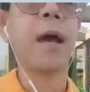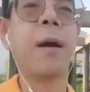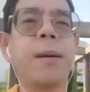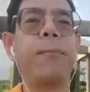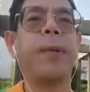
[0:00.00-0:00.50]
ห
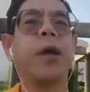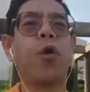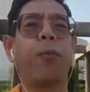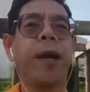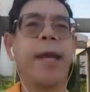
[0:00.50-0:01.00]
รือปิกนก
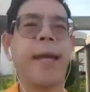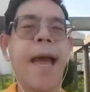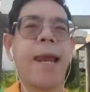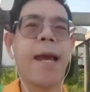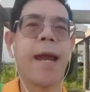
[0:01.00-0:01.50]
ปิกนิกได้
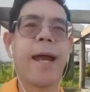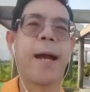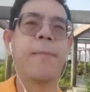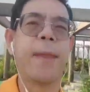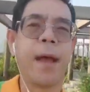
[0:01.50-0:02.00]
เลยนะครั
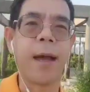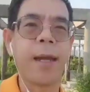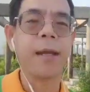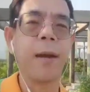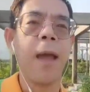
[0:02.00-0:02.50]
บอ่าอันนี้
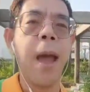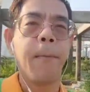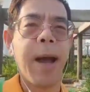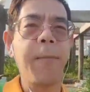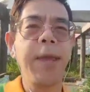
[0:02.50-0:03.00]
คือ
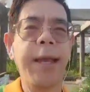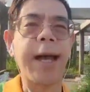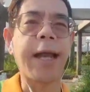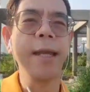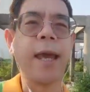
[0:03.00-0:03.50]
ภาพบรรยากาศ
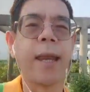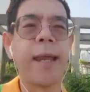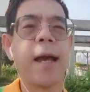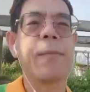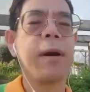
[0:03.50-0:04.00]
ที่เห็น
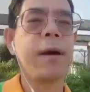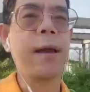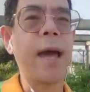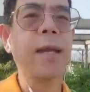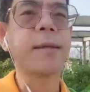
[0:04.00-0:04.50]
นะครับ
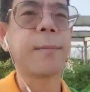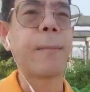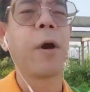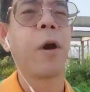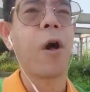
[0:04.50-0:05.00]
อันนี้สำหรับ
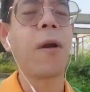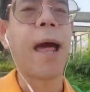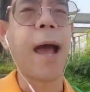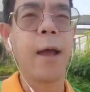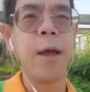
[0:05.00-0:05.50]
กล้องห
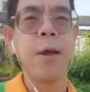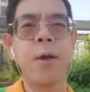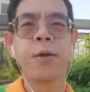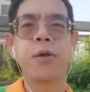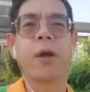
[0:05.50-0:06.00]
ลัง
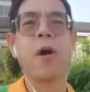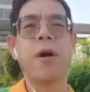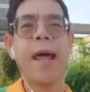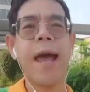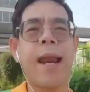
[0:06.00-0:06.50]
ส่วนกล้อง
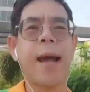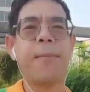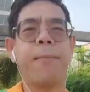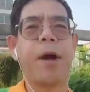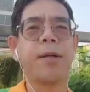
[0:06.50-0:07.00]
หน้านะครับ
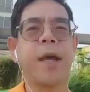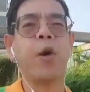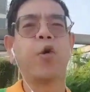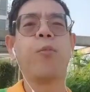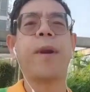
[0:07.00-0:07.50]
มันก็จะเห็น
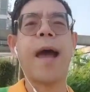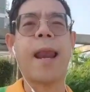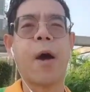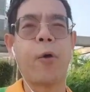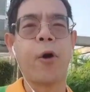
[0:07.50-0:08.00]
รูปหน้า
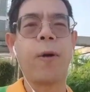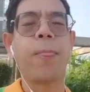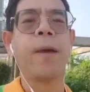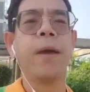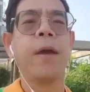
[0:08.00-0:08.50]
เราเนาะ
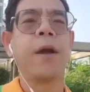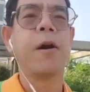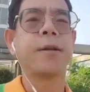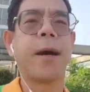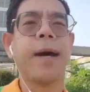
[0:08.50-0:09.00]
ก็
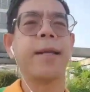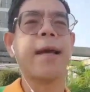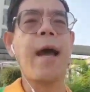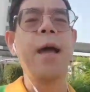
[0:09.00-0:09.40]
สามารถที่จะ